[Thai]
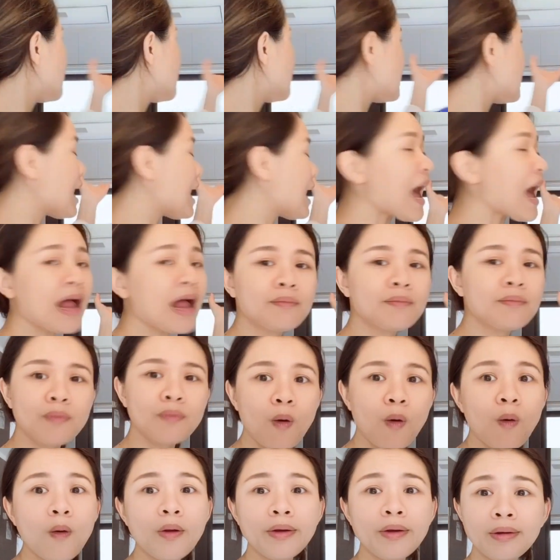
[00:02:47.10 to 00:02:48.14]
ด้านบ
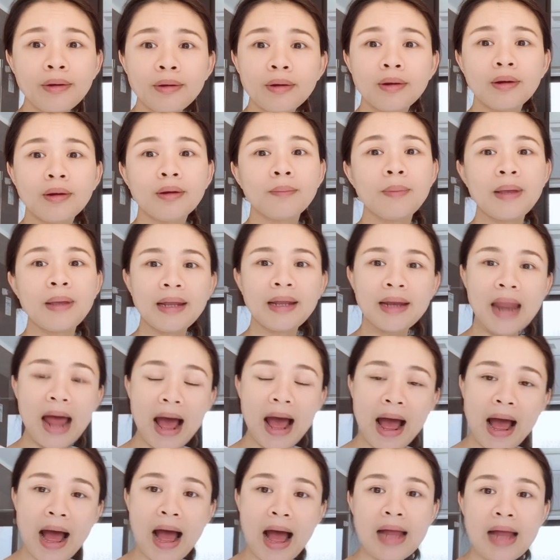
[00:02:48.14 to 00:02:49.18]
นเพ
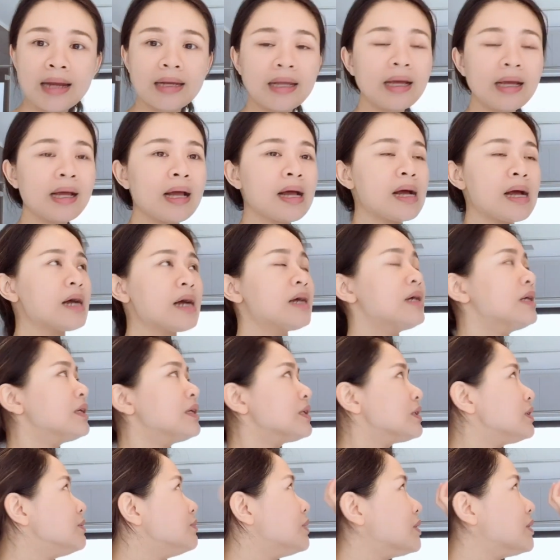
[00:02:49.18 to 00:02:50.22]
ดานนะคะ
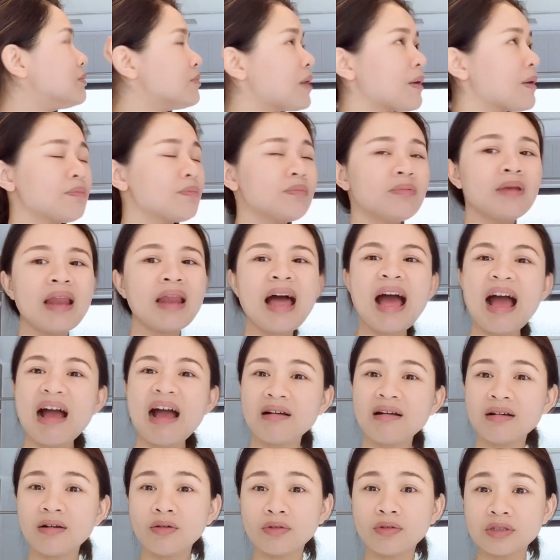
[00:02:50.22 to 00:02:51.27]
คือเหมือนแบบราก
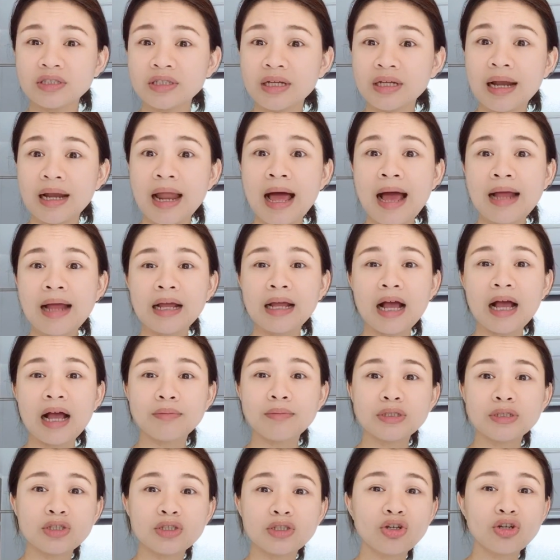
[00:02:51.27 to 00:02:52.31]
ของเชื้อรานะคะ
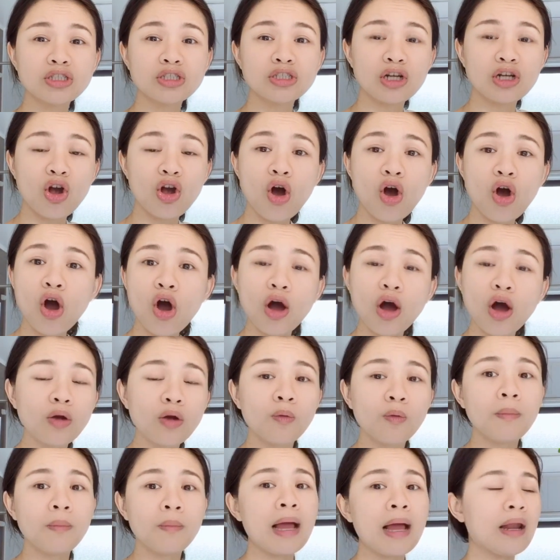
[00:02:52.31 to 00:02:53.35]
มันก็จะงอกล
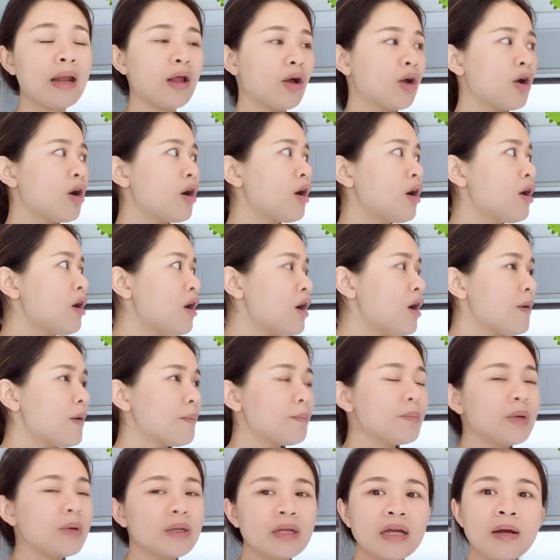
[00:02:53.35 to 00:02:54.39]
งมาแล้วก็
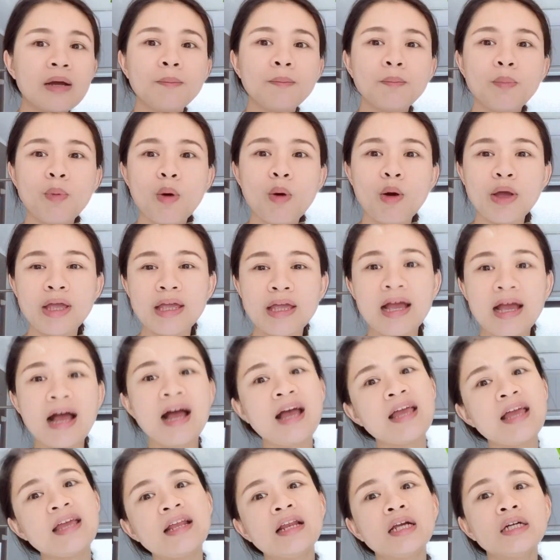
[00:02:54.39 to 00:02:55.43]
เหมือนกับปล่อยไอ
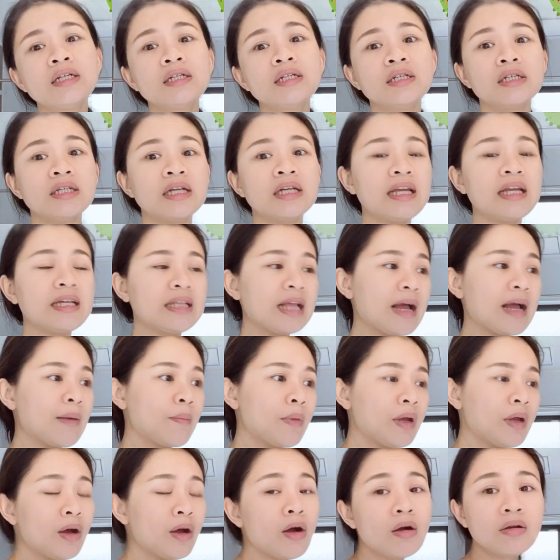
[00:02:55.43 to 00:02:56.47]
ระเหยอะไรทำ
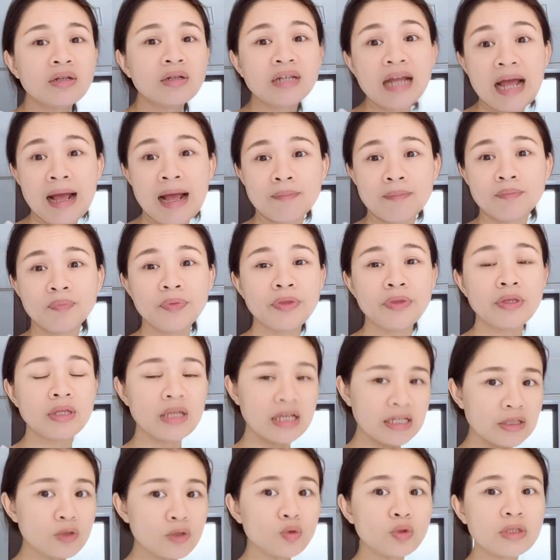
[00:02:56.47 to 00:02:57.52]
ให้ห้องน้ำใน
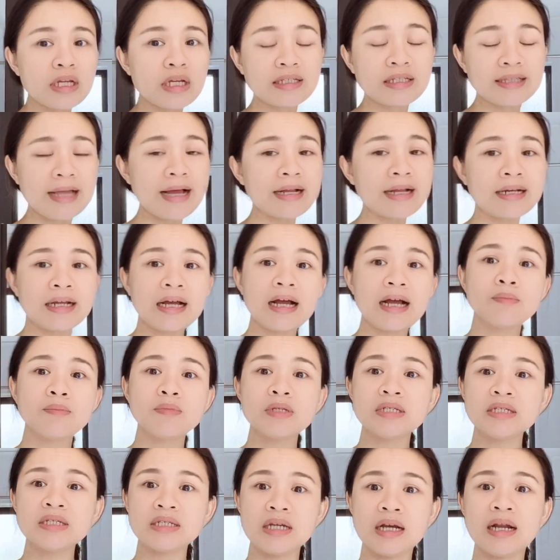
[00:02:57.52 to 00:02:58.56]
จุดต่างๆนะคะ
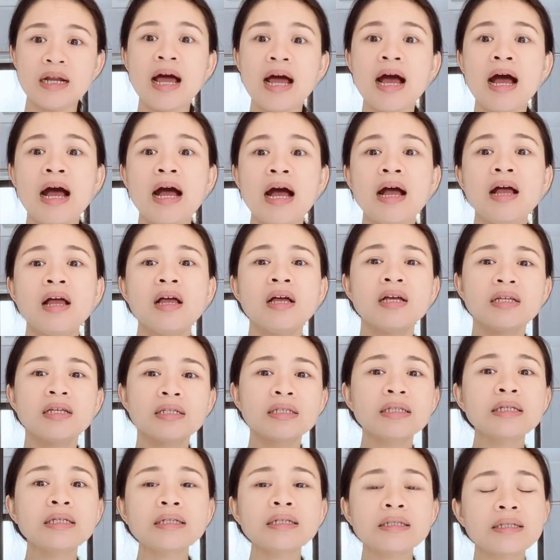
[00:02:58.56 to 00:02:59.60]
มีเชื้อรา
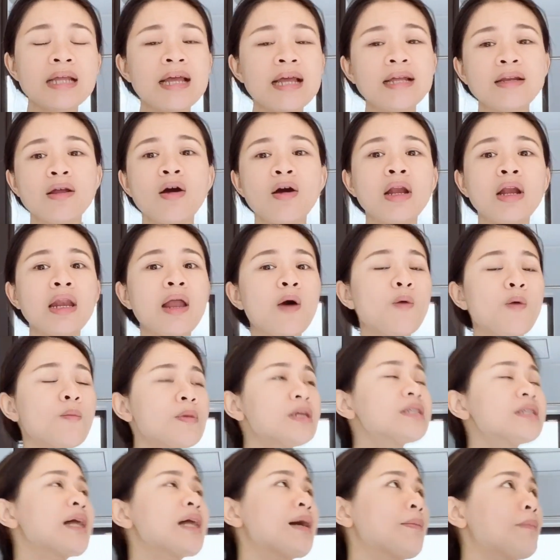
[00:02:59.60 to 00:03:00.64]
ซึ่งแน่นอนเรา
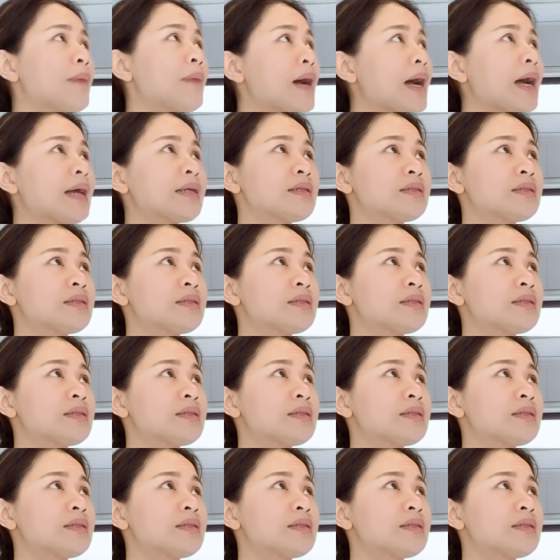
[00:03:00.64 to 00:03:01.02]
ไม่สามารถ